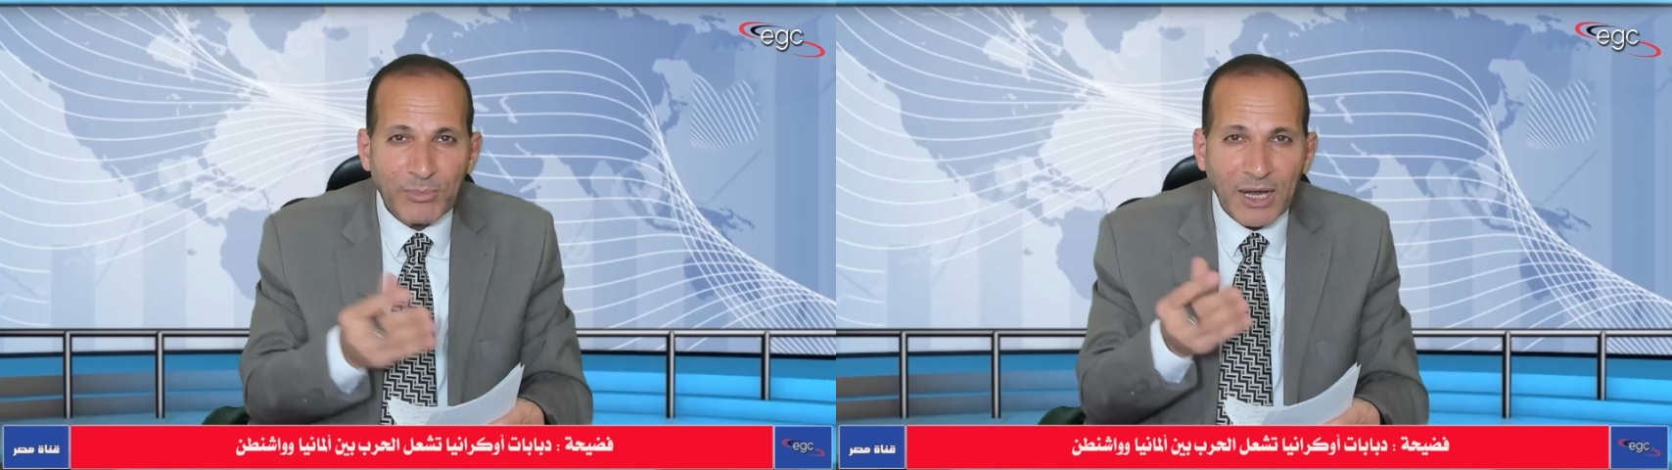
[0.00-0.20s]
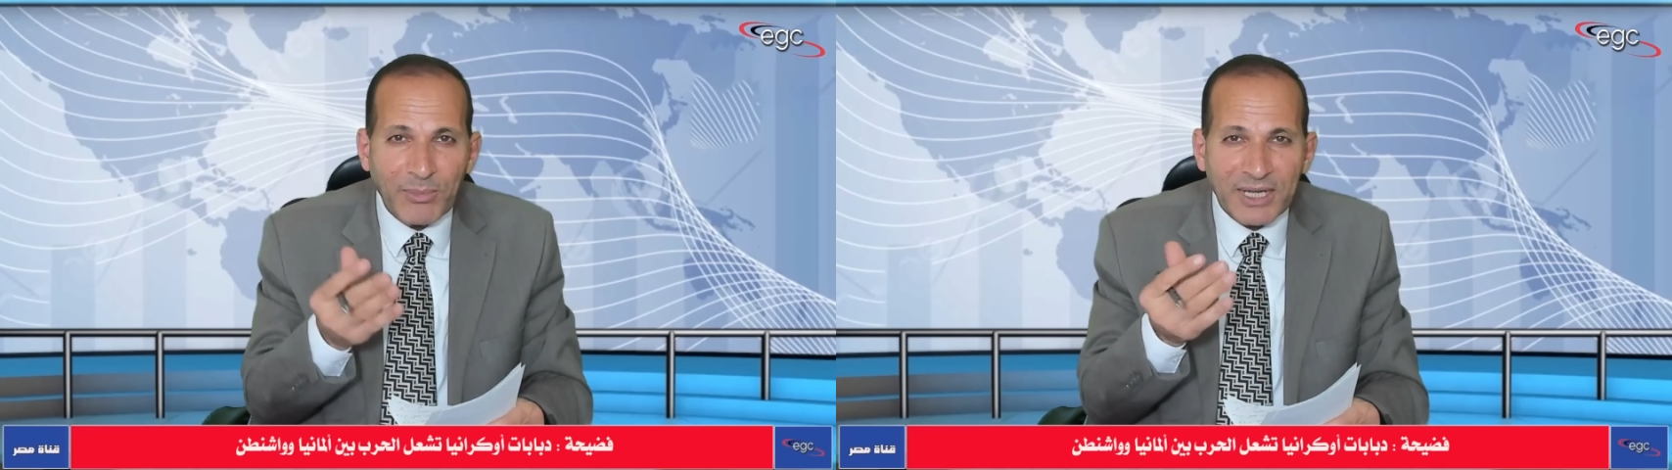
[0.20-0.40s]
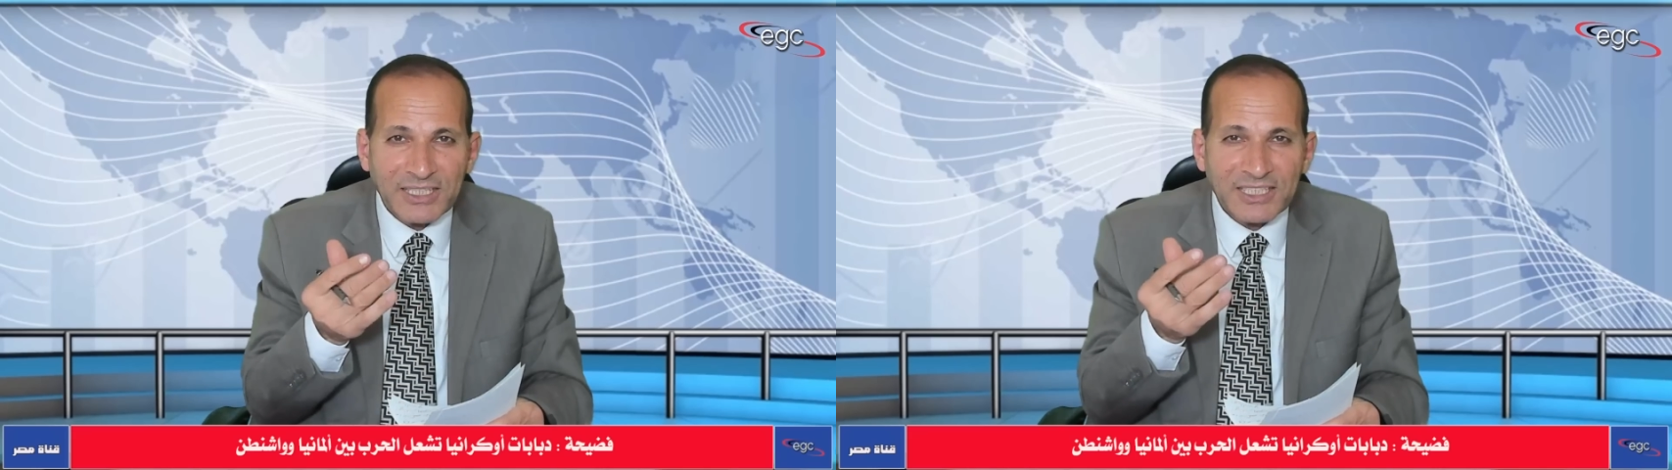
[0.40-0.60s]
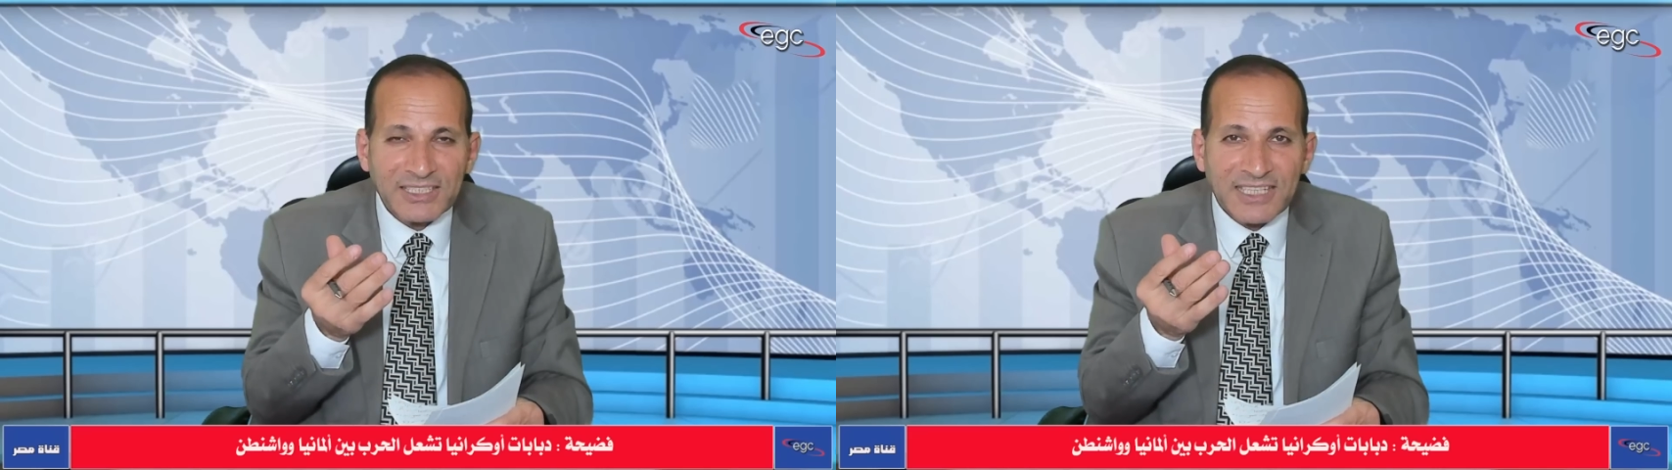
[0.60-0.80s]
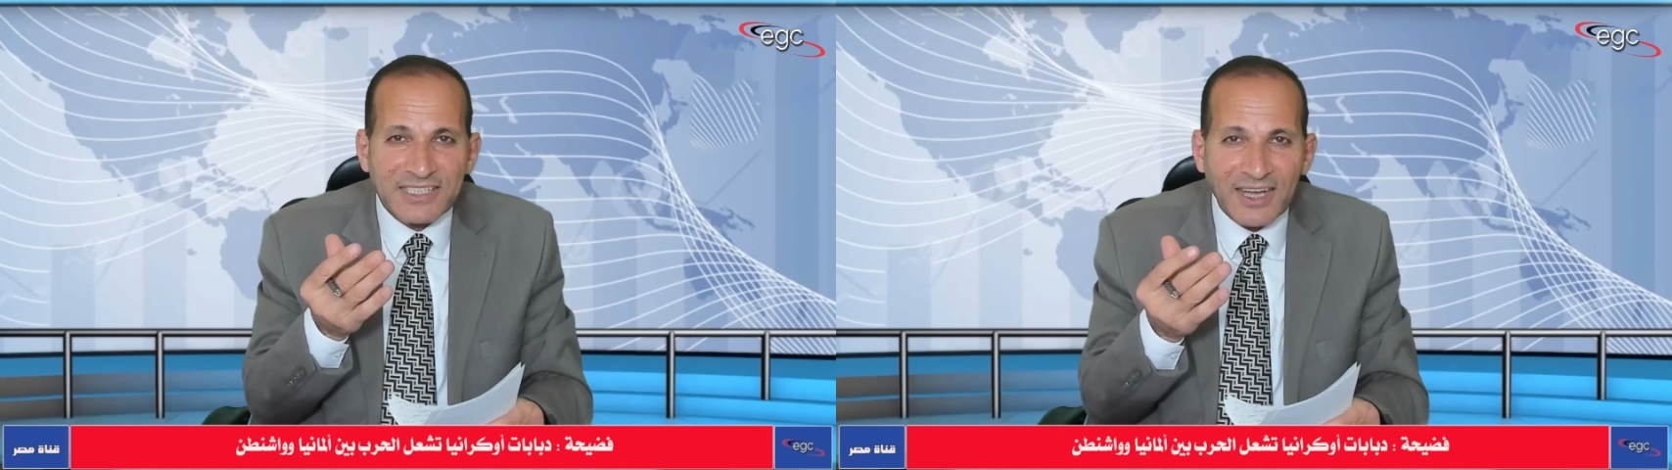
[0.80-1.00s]
بأمارة
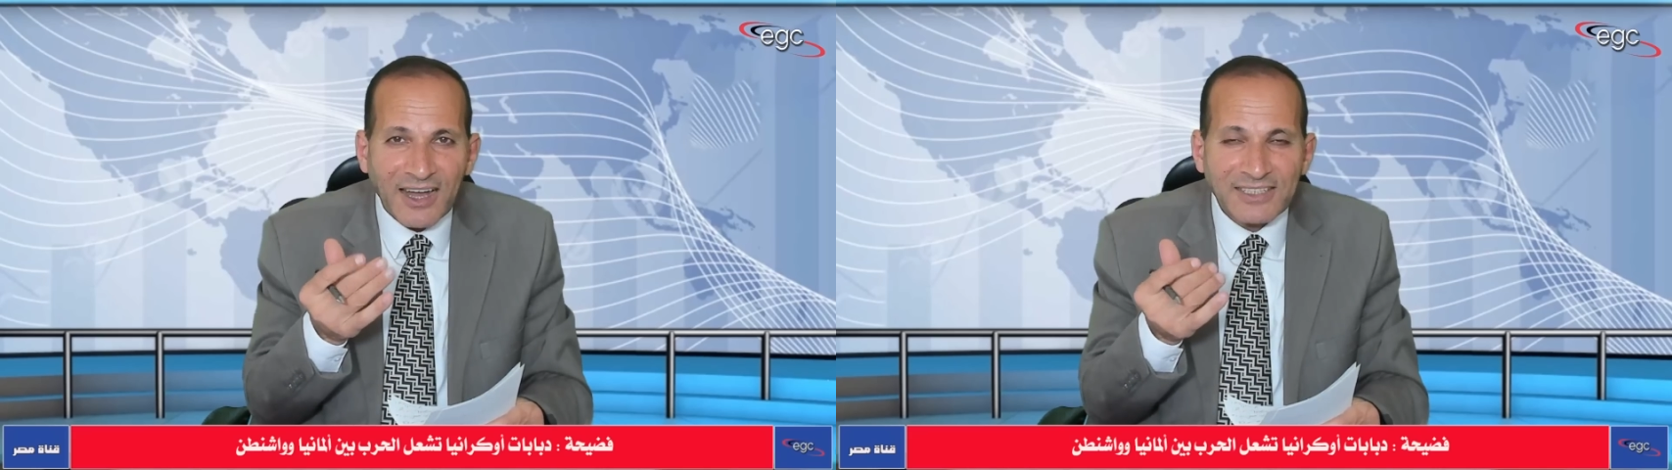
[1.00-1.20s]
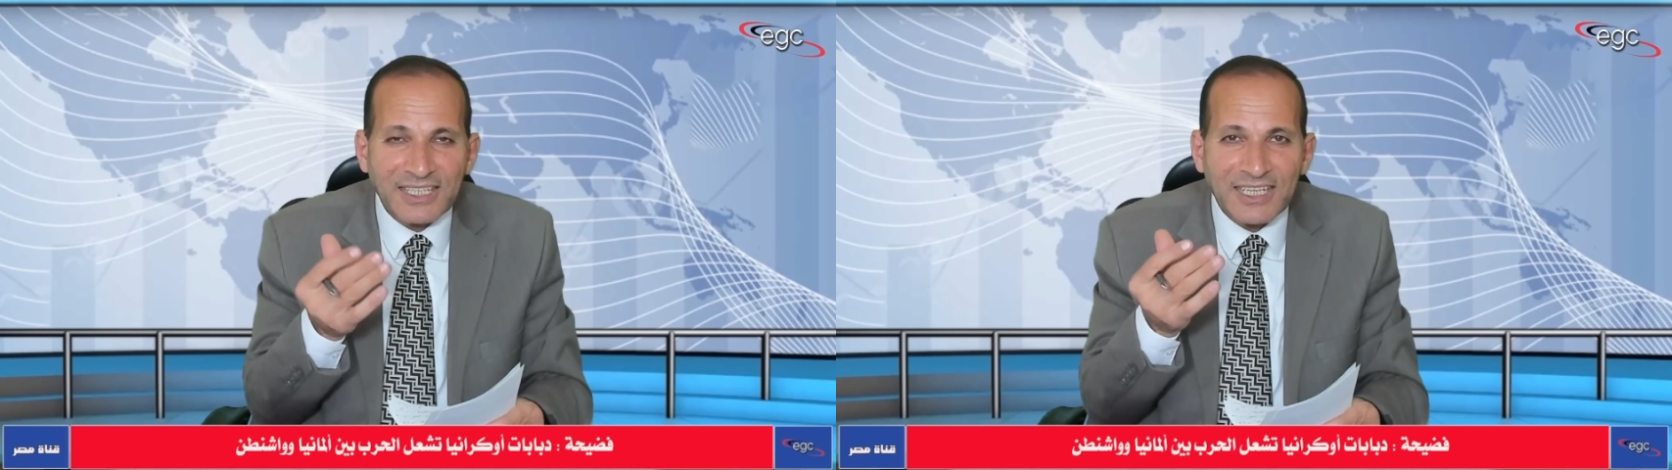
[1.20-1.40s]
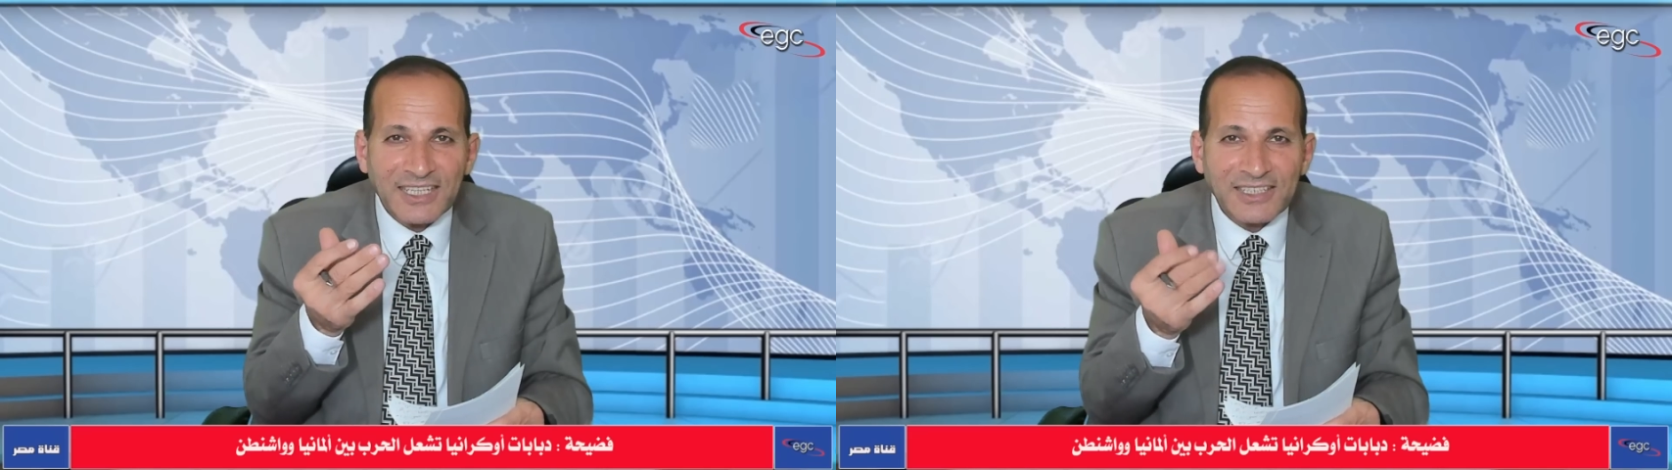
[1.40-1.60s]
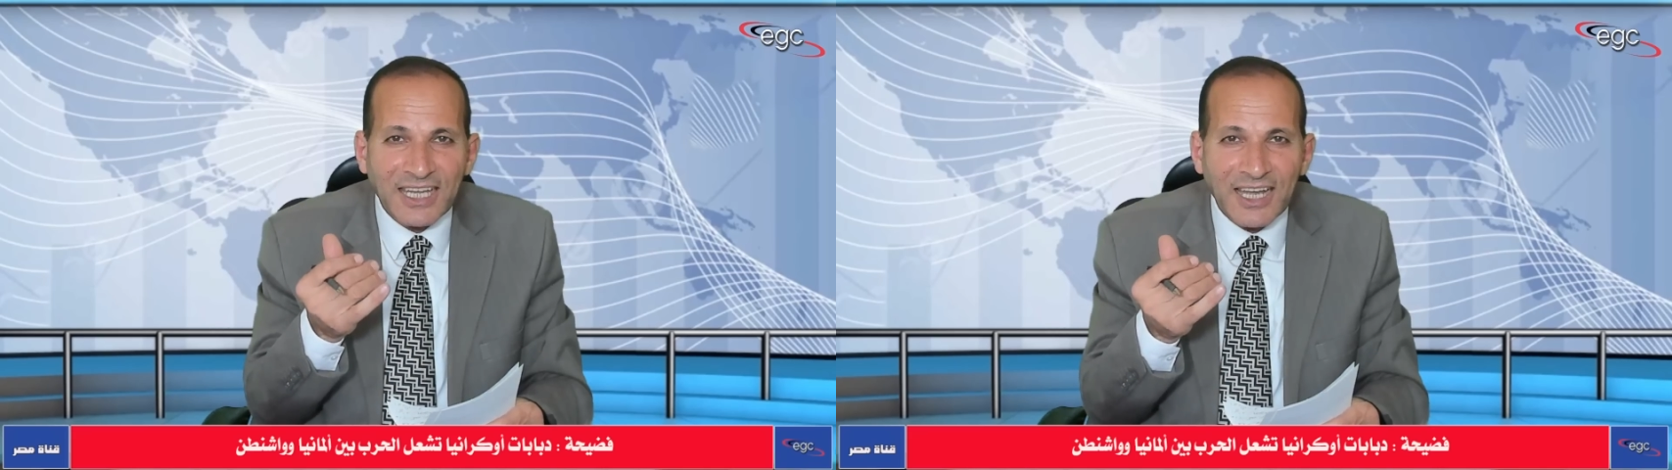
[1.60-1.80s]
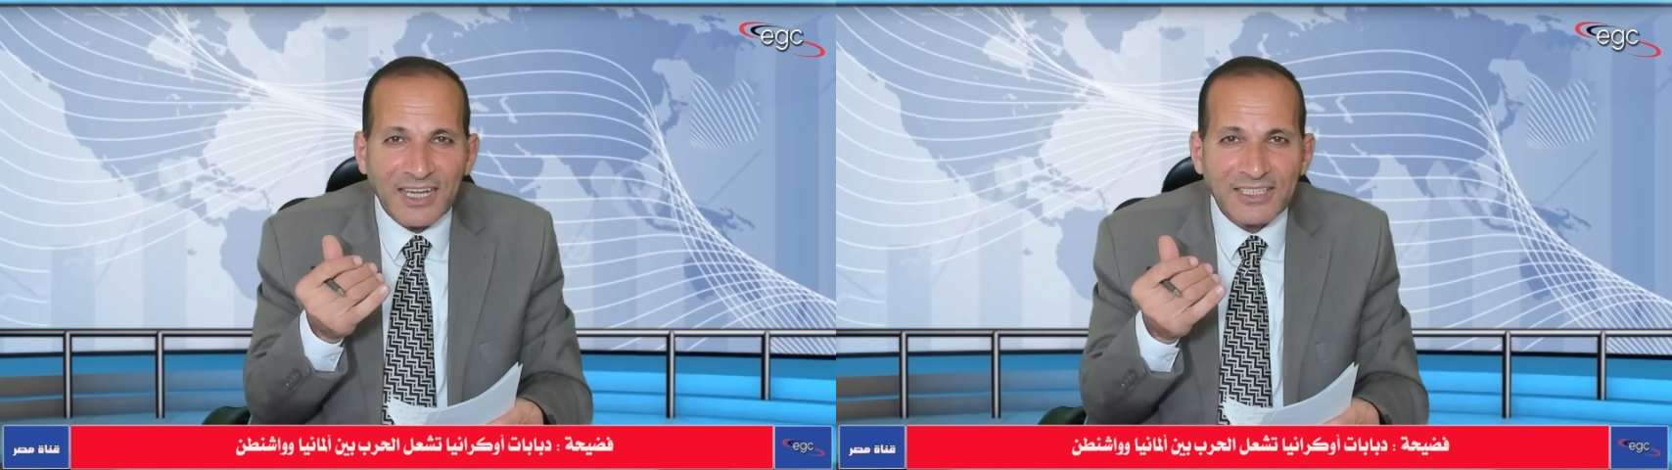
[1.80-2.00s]
التصريحات اللي
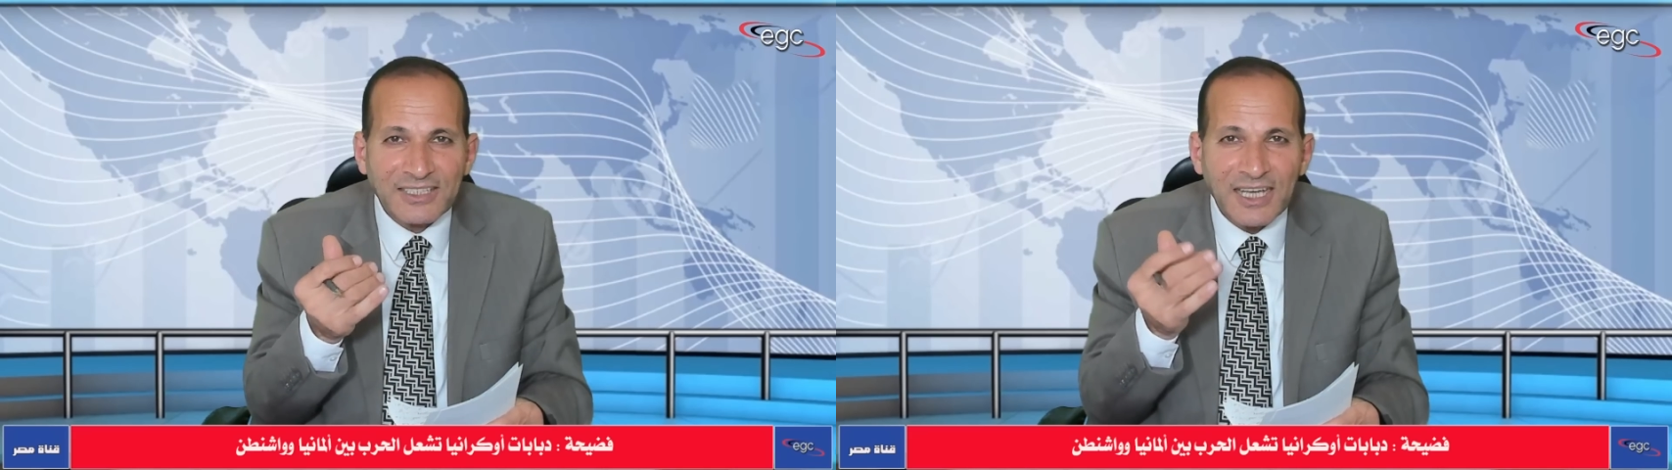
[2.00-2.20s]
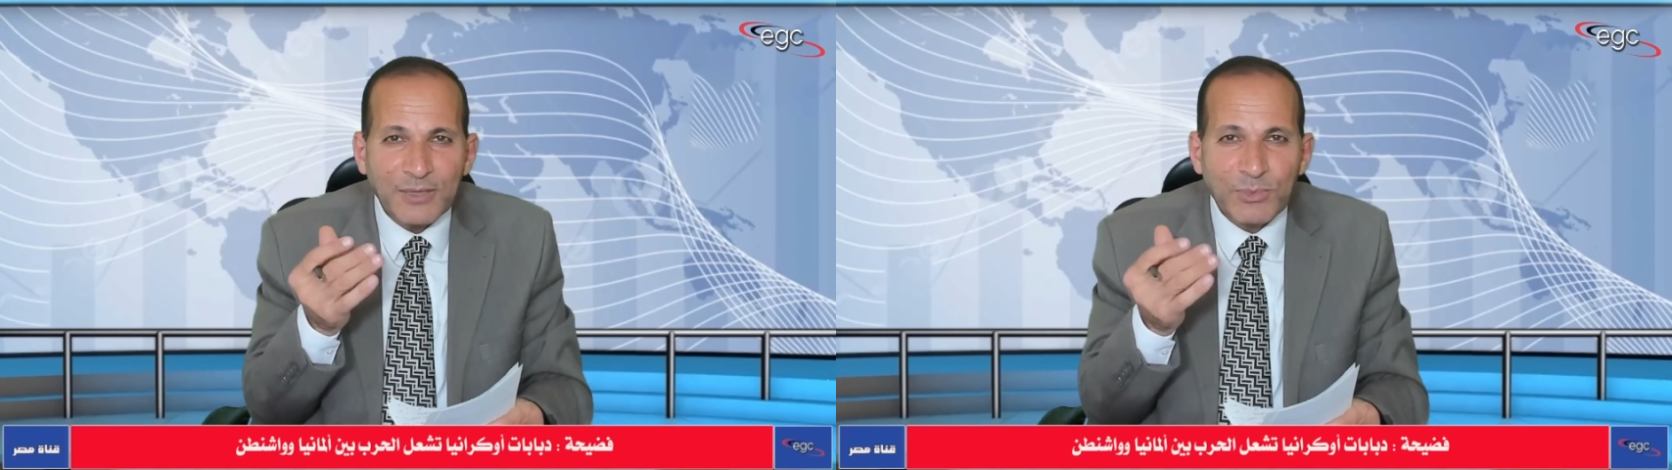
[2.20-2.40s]
انطلقت